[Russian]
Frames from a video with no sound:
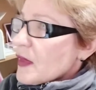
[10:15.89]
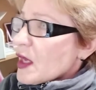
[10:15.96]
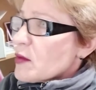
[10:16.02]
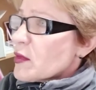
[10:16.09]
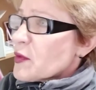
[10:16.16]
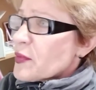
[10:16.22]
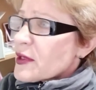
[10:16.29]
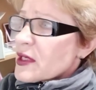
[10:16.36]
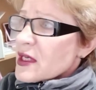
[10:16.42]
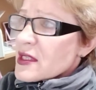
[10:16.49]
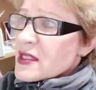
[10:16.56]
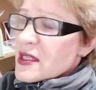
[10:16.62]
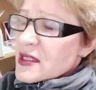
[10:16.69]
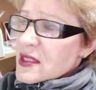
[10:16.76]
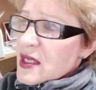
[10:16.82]
Мы
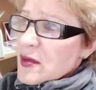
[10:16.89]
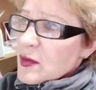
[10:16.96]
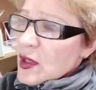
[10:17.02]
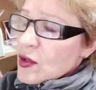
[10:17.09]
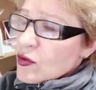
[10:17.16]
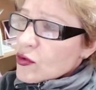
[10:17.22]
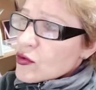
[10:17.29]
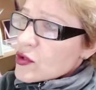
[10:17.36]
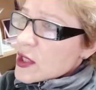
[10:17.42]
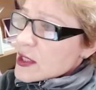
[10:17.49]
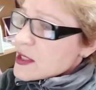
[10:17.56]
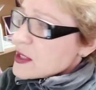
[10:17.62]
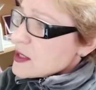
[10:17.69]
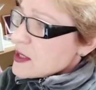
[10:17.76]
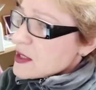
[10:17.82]
прекрасно знаем, какой
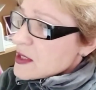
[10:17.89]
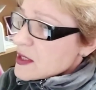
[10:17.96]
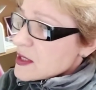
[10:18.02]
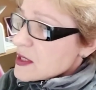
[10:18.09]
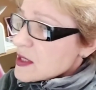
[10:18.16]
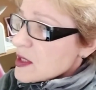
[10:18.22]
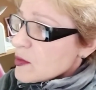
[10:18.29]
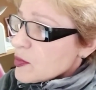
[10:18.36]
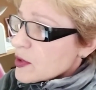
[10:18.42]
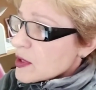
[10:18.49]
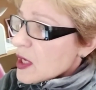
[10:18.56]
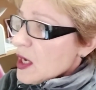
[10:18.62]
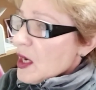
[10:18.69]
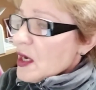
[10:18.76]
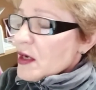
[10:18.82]
ужасный сейчас Днепр.
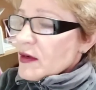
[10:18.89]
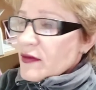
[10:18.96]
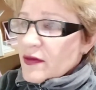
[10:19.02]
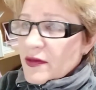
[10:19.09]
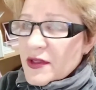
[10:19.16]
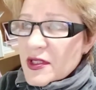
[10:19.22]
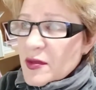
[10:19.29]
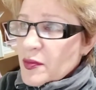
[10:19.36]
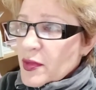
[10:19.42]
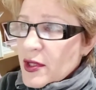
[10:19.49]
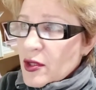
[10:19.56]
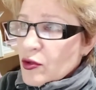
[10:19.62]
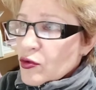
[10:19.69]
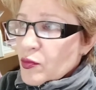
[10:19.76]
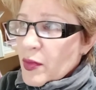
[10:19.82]
В
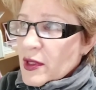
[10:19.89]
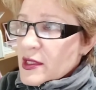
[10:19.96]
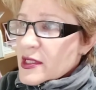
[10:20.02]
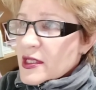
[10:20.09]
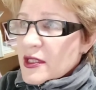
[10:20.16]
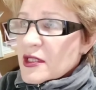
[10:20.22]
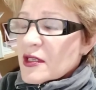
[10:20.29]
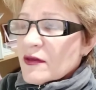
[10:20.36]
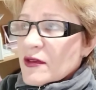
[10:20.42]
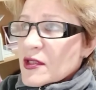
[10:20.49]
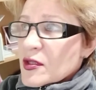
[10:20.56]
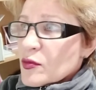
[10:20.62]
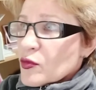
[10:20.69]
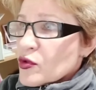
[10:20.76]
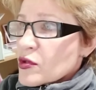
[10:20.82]
Днепре купаться
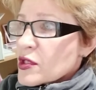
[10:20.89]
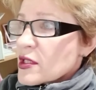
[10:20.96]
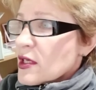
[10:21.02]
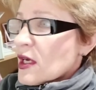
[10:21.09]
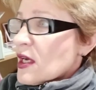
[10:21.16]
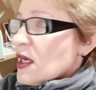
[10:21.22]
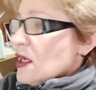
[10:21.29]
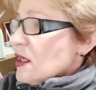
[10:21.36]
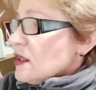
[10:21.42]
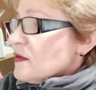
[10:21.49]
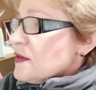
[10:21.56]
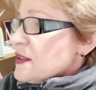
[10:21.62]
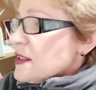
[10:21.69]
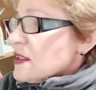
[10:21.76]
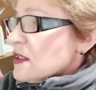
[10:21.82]
невозможно. И
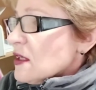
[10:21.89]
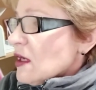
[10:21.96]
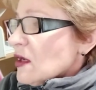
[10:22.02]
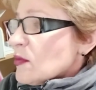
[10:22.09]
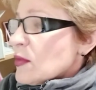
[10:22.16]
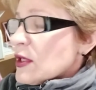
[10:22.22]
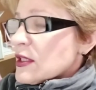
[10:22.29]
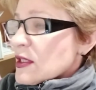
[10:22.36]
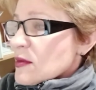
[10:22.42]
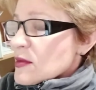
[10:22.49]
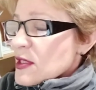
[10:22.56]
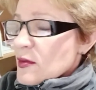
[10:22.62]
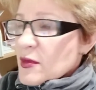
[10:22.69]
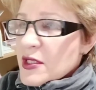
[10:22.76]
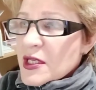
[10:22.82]
все об этом
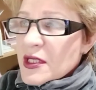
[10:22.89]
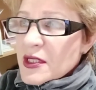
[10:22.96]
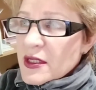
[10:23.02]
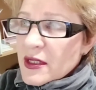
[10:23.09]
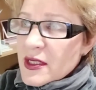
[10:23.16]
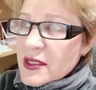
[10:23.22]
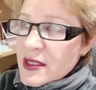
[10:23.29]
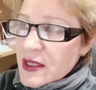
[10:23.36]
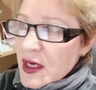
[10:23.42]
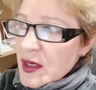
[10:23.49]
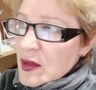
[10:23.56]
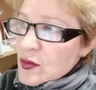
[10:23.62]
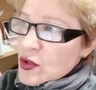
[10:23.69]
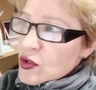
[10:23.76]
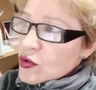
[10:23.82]
замечательно
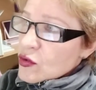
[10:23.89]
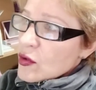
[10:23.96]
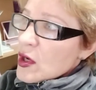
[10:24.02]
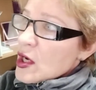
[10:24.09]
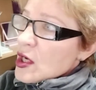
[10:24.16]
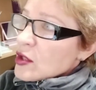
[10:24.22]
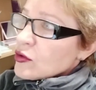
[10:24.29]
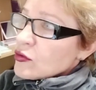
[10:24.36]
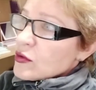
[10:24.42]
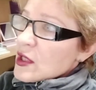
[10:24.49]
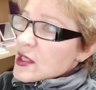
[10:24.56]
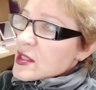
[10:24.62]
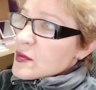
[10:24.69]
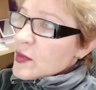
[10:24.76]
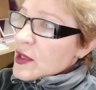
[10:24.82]
знаем, что
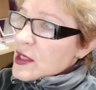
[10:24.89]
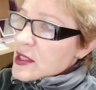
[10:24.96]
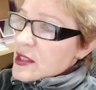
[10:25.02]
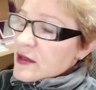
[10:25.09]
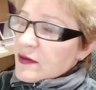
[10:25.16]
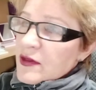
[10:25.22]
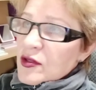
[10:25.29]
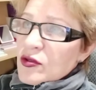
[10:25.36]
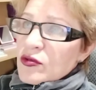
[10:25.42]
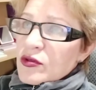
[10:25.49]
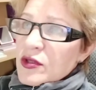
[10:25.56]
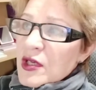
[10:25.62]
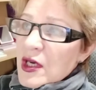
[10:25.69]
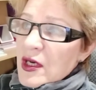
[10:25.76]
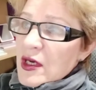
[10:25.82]
туда
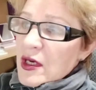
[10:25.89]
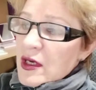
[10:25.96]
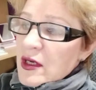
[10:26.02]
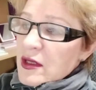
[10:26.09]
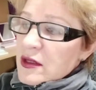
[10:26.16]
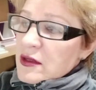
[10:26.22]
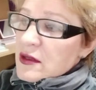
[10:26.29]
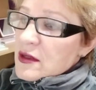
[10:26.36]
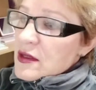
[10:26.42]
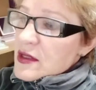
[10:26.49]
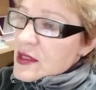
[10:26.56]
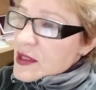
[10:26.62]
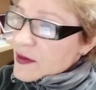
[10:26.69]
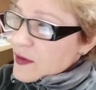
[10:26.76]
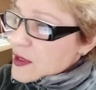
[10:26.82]
сбрасывают э,
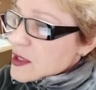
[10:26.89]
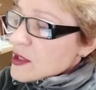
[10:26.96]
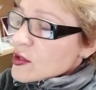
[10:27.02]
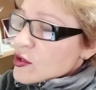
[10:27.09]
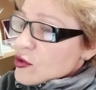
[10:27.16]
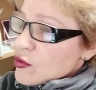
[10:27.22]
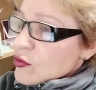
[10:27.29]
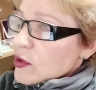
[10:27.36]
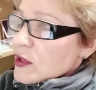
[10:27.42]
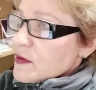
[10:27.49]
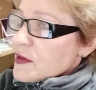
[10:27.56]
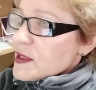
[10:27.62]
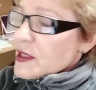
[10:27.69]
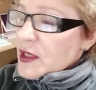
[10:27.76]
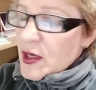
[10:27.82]
свои стоки
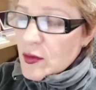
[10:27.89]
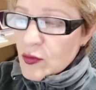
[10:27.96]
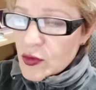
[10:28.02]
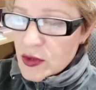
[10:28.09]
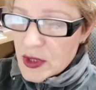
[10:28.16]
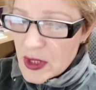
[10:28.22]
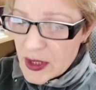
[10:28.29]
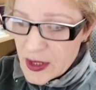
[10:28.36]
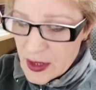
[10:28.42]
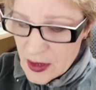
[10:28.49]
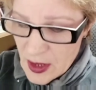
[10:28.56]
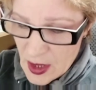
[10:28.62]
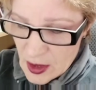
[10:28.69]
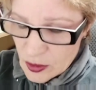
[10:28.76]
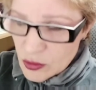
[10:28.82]
все, кому не
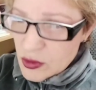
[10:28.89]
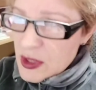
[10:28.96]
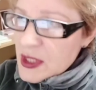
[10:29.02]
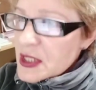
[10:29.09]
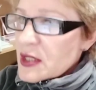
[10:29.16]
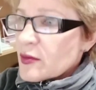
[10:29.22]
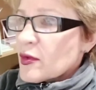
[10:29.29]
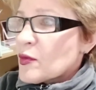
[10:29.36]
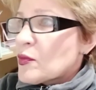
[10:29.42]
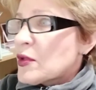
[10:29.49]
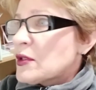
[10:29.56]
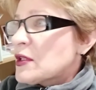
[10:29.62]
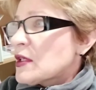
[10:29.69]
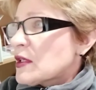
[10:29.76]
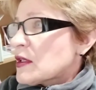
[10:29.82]
лень. Но если бы
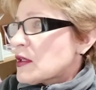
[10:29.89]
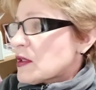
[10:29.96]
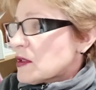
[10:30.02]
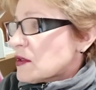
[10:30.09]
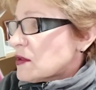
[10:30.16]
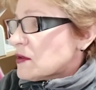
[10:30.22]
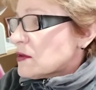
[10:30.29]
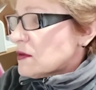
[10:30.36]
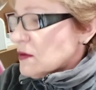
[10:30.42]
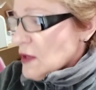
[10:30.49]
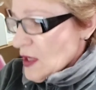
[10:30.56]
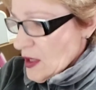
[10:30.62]
было, э,